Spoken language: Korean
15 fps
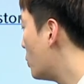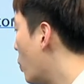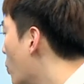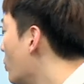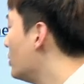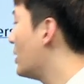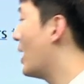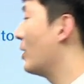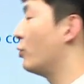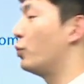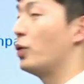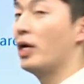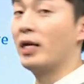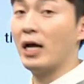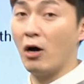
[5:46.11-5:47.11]
동사
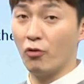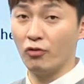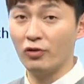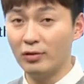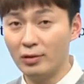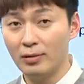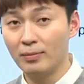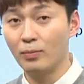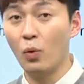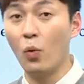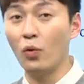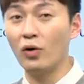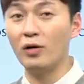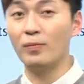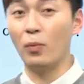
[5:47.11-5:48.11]
뒤에 나오는
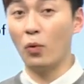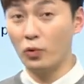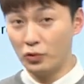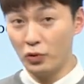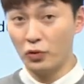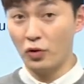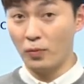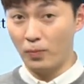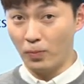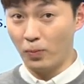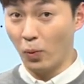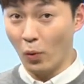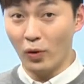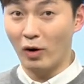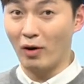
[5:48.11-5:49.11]
보호를 목적격
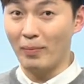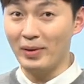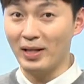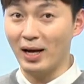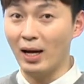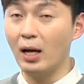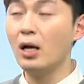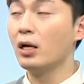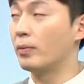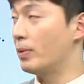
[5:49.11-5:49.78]
보호라고 합니다.